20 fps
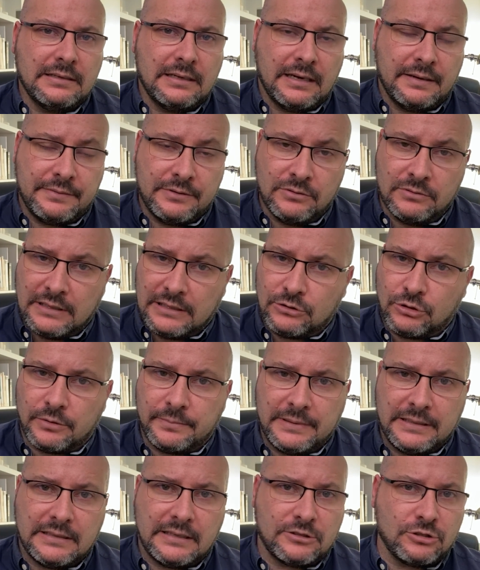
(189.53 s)
ha habido una
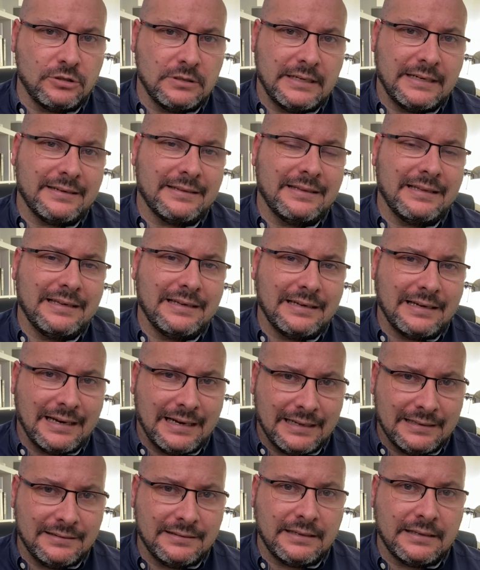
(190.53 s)
tormenta solar de
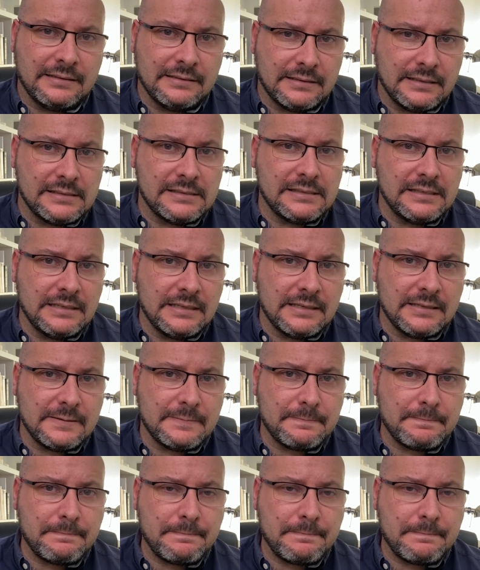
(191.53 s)
alta intensidad